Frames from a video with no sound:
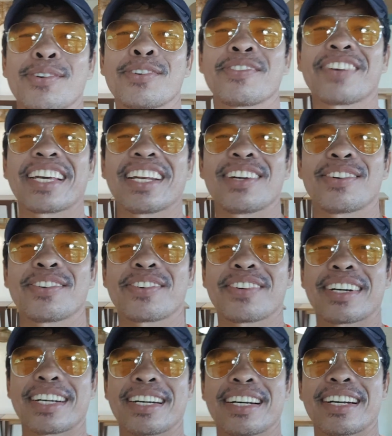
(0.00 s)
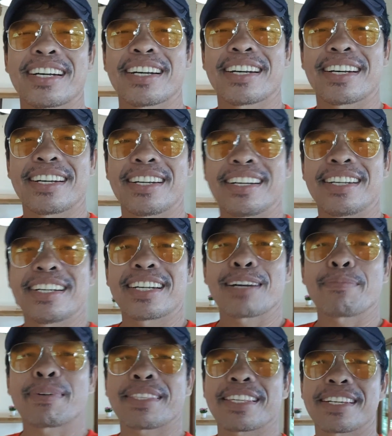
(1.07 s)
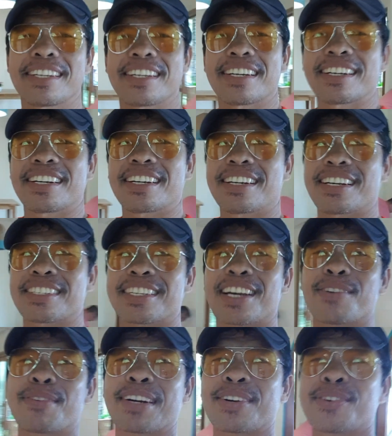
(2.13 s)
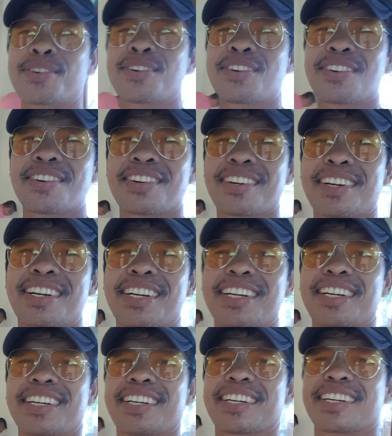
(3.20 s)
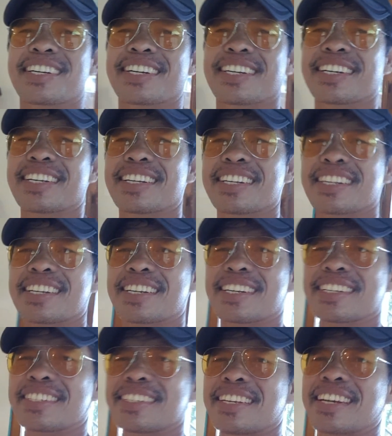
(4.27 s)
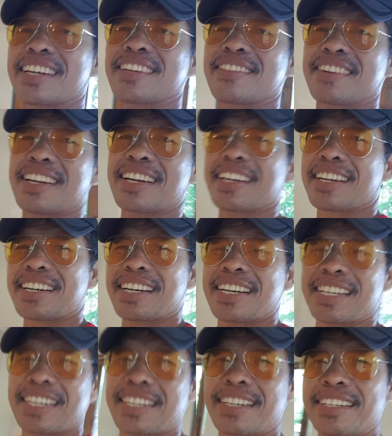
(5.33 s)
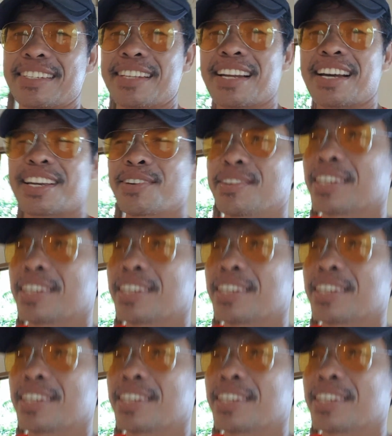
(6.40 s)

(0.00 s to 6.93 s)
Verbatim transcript: ko. May in-law. Uh, kapatid ng asawa ko. Uh, siya ngayon ang sila ngayon